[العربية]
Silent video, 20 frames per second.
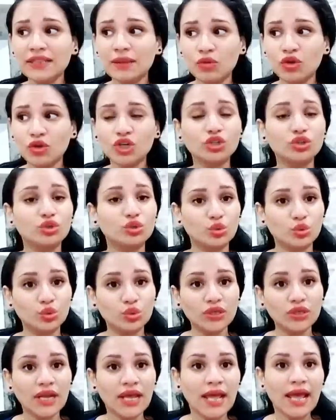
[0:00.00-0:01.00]
انت ممكن
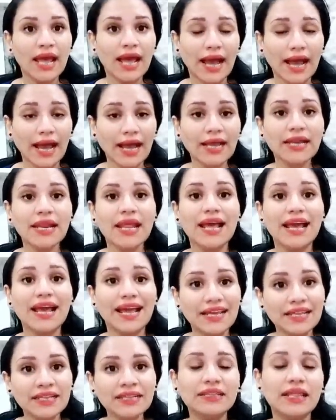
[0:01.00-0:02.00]
تكون على
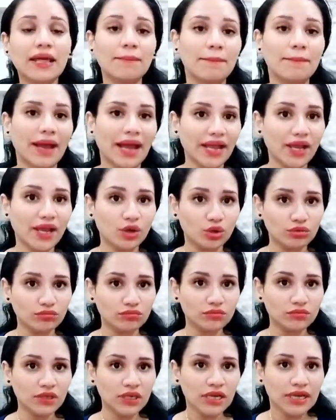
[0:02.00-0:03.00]
عند
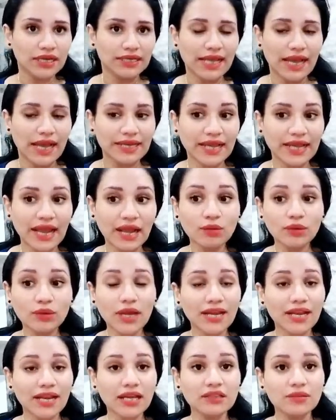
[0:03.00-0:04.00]
معاهم يعني حاول
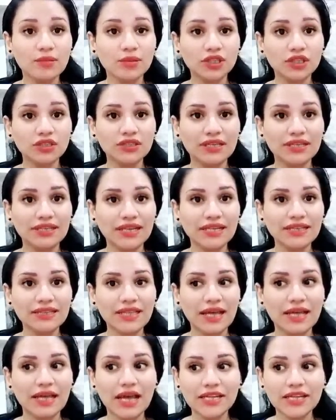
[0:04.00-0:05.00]
على قد ما تقدر ان
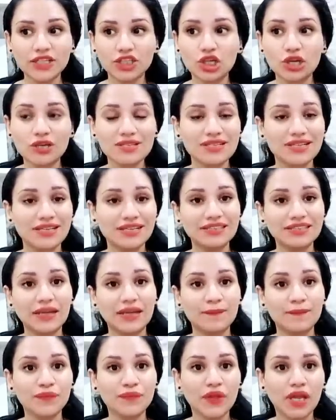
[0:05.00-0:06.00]
انت اي شخص
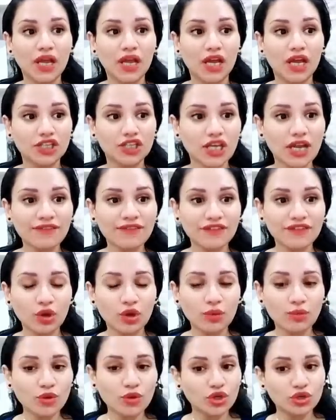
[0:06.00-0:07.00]
انت شايف
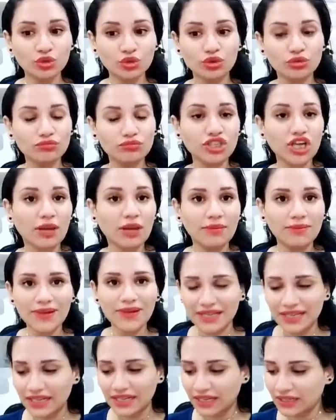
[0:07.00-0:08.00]
ان هو ممكن يكون مش حبيب
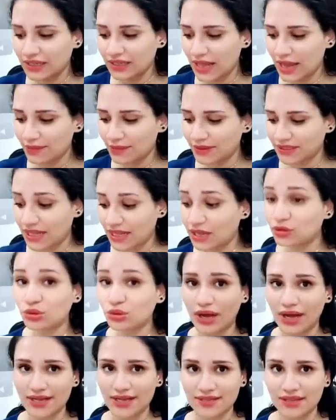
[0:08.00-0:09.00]
لك الخير لا ابعد
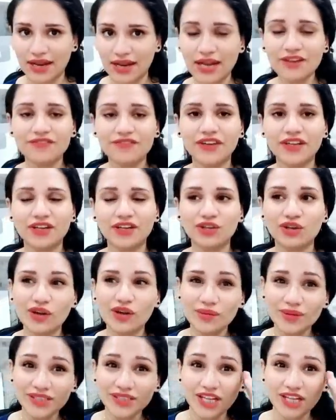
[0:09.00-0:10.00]
عنه احسن عارف فكره
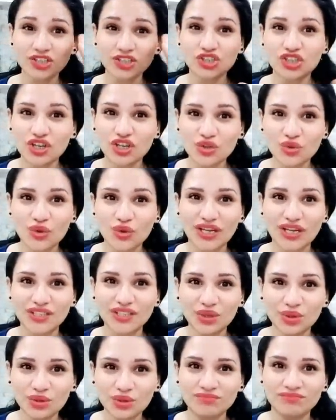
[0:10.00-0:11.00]
لو ابعد عن الشر
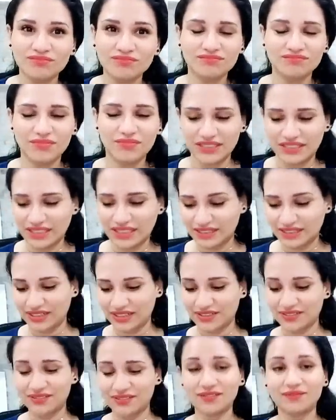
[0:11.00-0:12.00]
وغني له محتاج ده
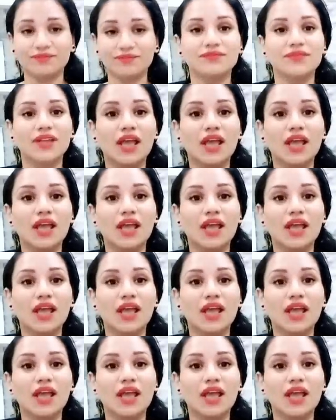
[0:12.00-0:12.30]
جدا